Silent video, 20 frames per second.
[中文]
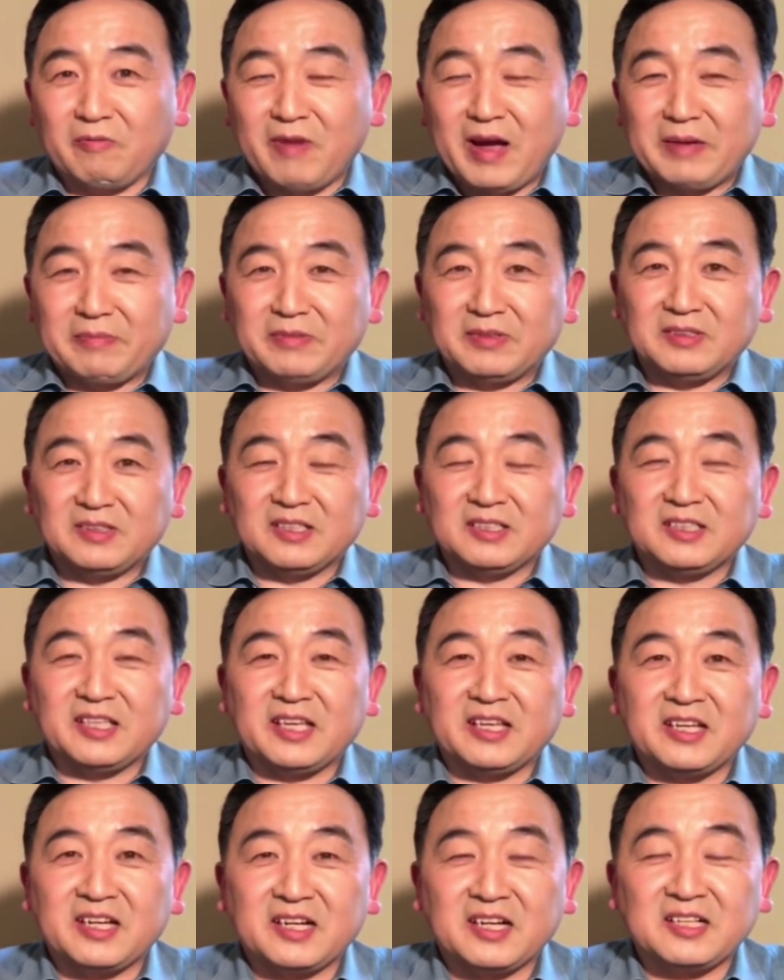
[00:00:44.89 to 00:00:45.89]
外面的
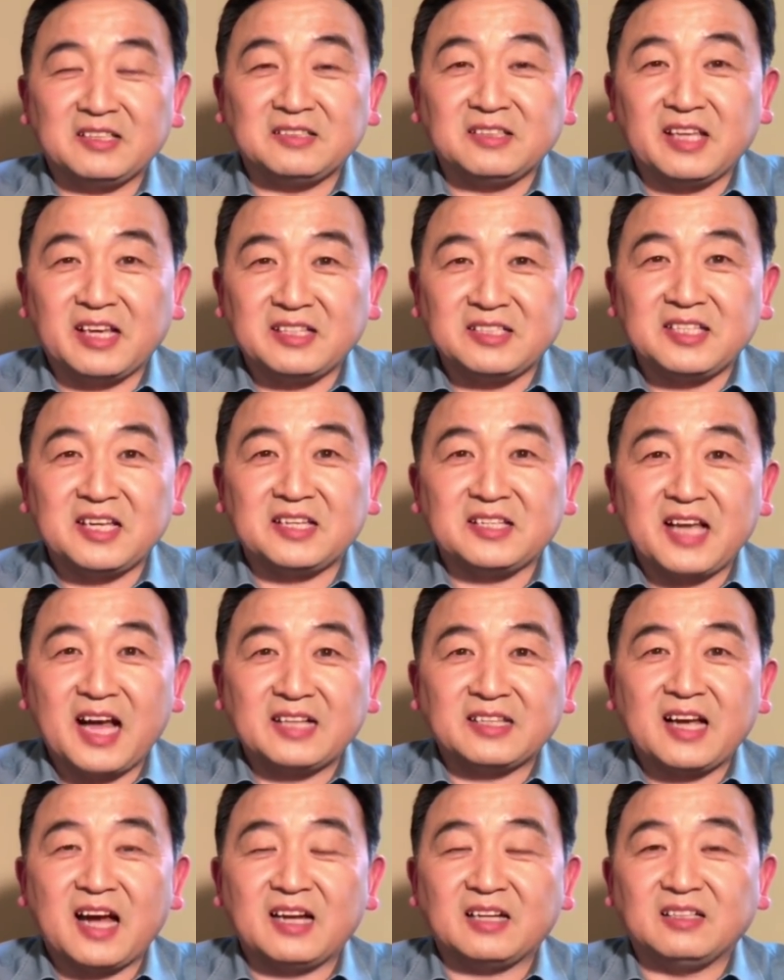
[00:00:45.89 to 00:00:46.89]
电线杆电线
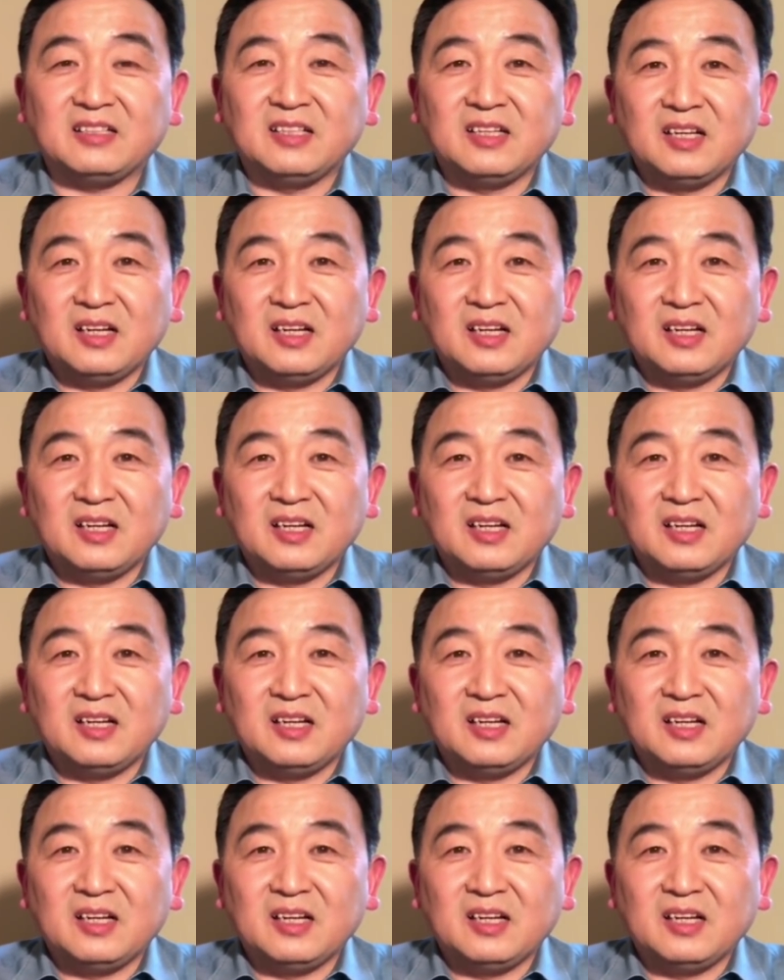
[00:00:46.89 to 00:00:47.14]
压塌了，